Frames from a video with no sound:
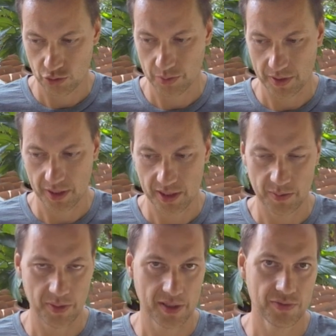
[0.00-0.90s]
Супер
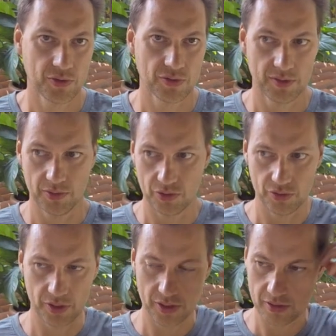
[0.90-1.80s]
такие продвинутые
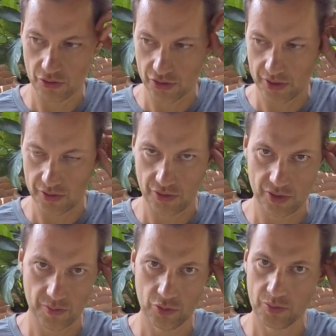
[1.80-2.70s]
методики сложные сегодня
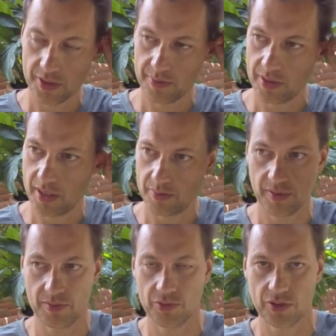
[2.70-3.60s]
не будем разбирать,
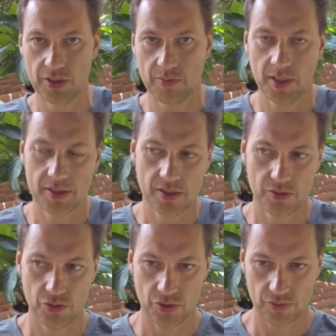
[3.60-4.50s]
потому что их масса
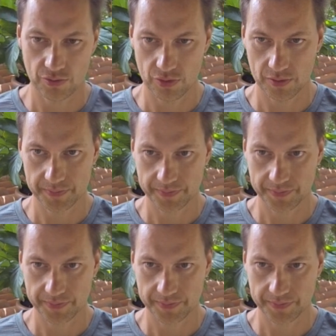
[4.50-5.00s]
существует.